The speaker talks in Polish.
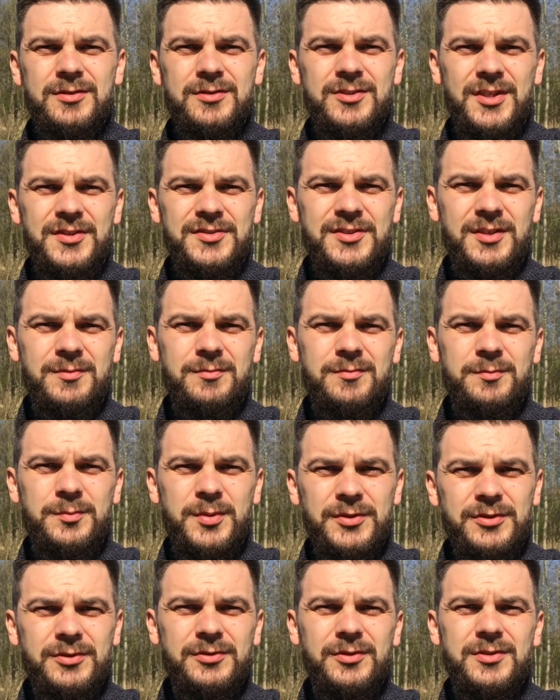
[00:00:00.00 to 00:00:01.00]
czasem
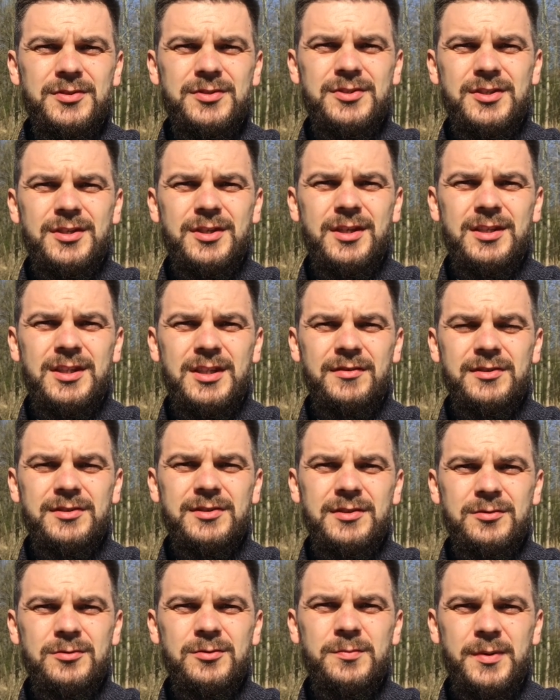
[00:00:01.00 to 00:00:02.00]
potknąć się, a
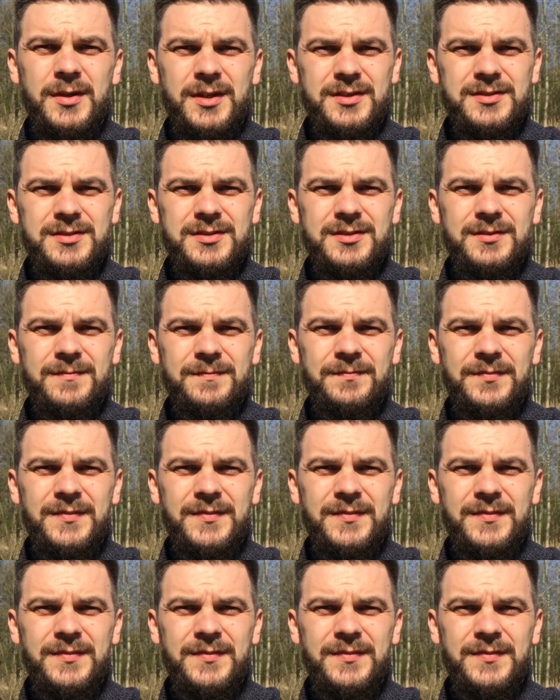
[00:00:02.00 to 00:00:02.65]
nawet i upaść,